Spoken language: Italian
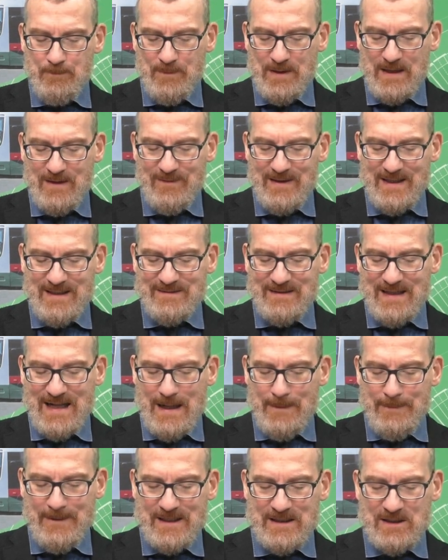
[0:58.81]
prevista
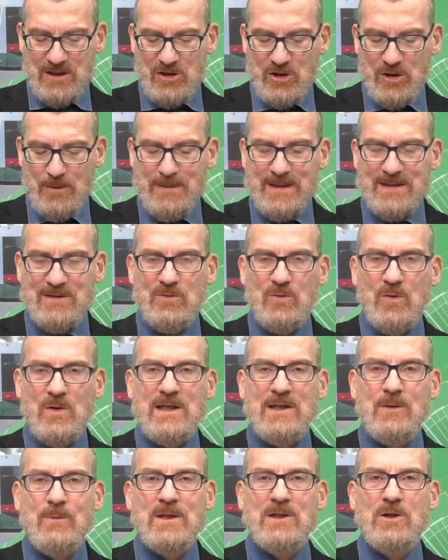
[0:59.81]
la
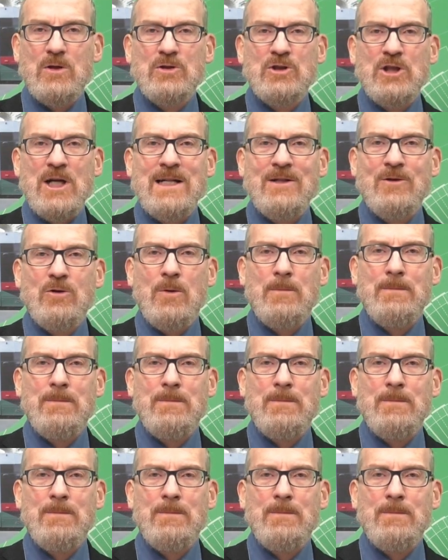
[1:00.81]
partecipazione di 400